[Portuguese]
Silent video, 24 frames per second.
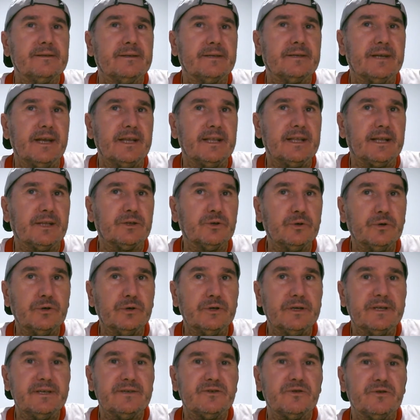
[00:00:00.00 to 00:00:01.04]

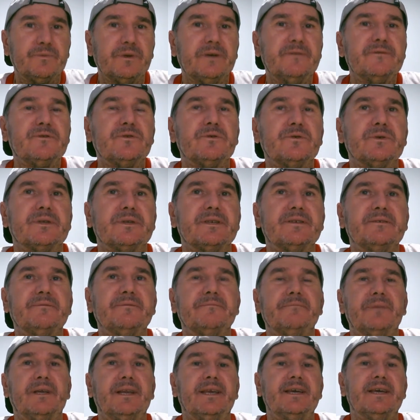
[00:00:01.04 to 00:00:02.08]
treinadores, supervisores,
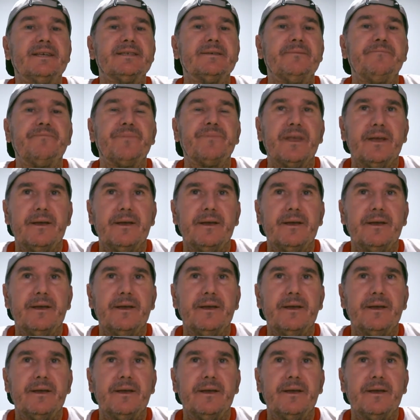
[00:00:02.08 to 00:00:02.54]
beleza?